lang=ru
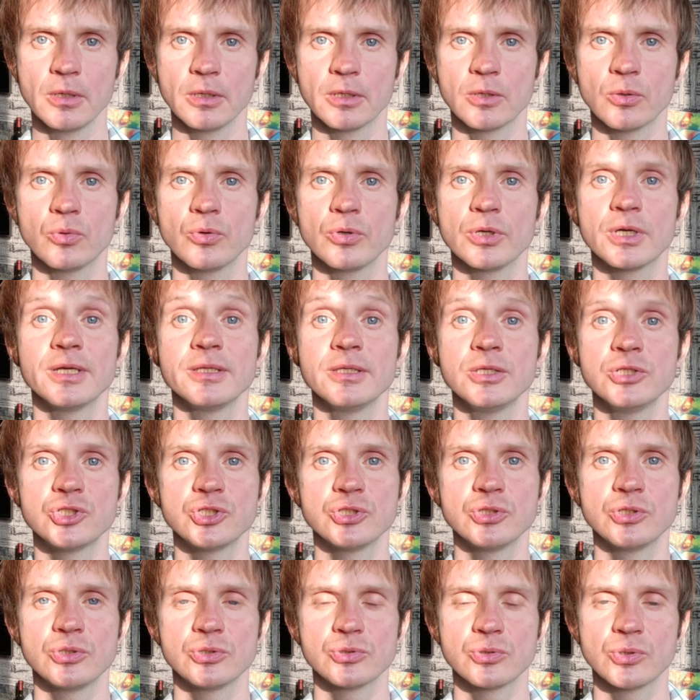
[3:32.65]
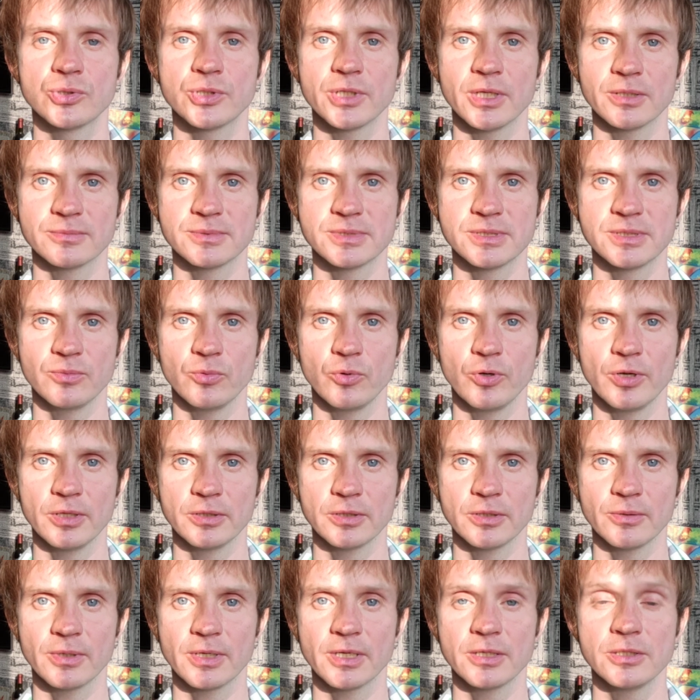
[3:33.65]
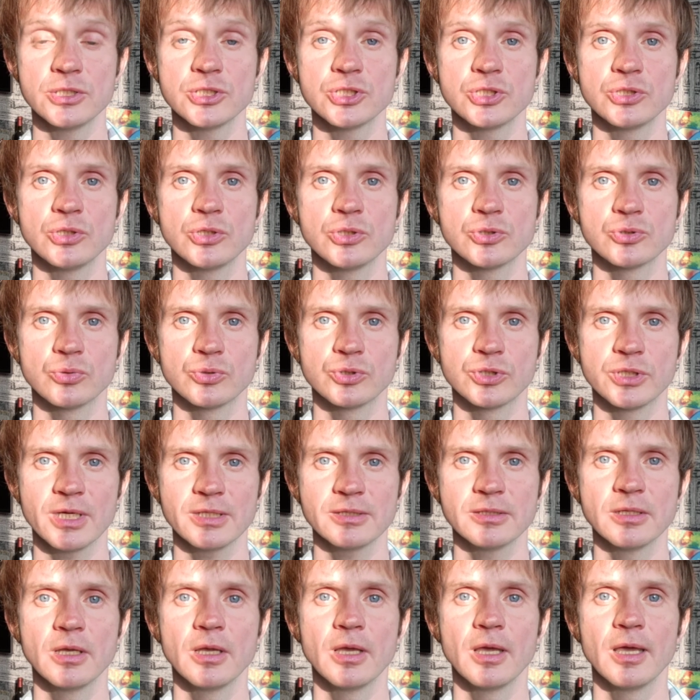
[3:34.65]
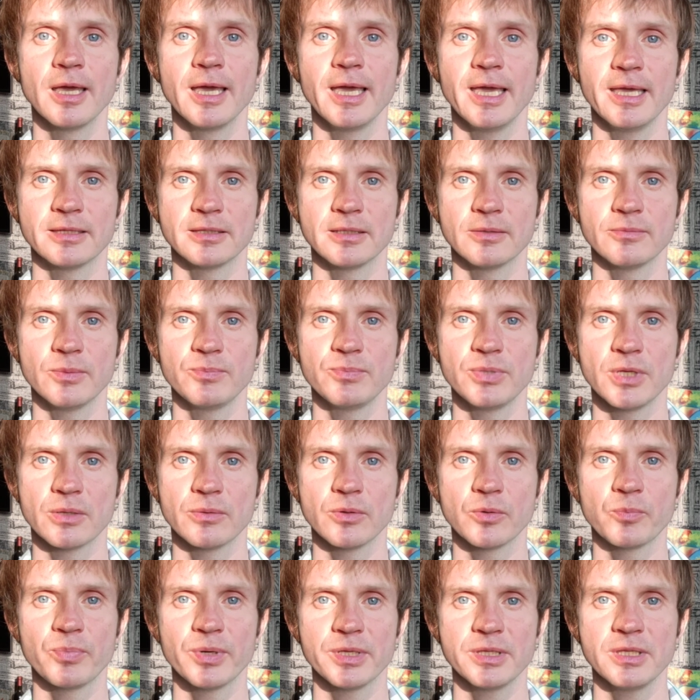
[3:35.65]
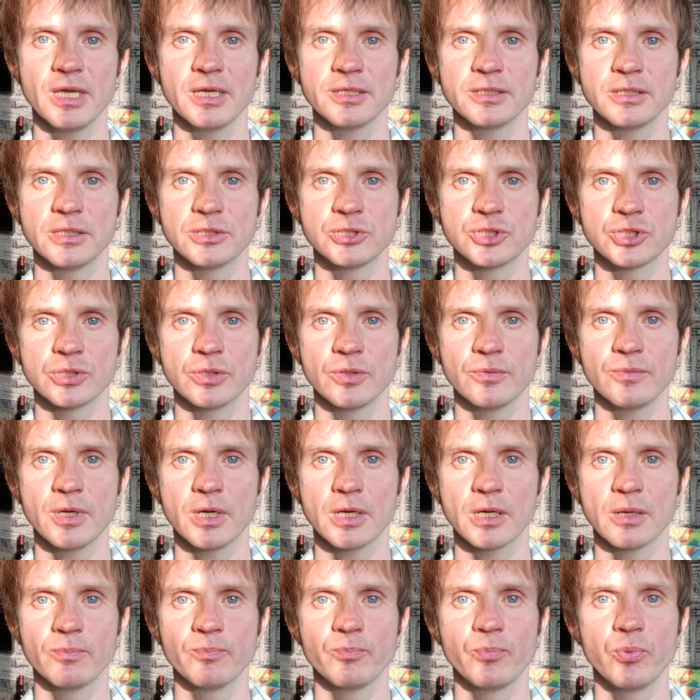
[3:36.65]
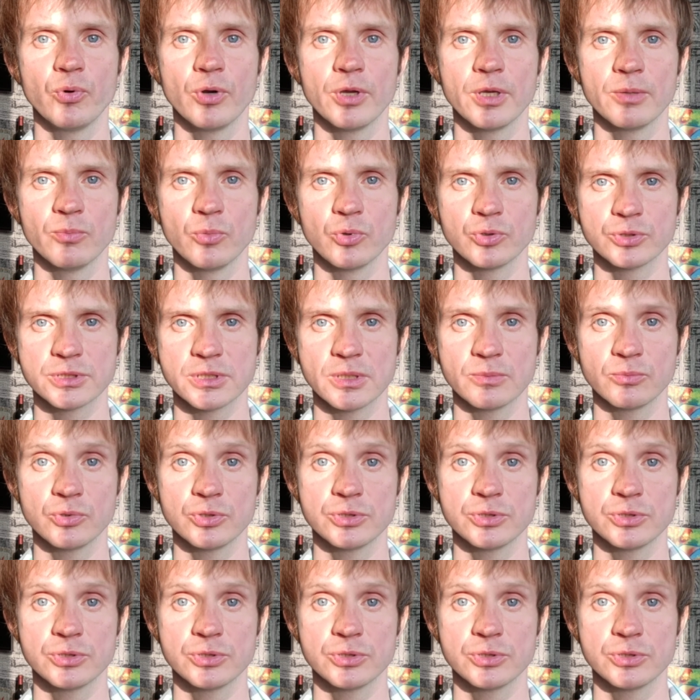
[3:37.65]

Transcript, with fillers: Какой конечный результат всего этого? Конечный результат – это, во-первых, поднятие человека по эмоциям.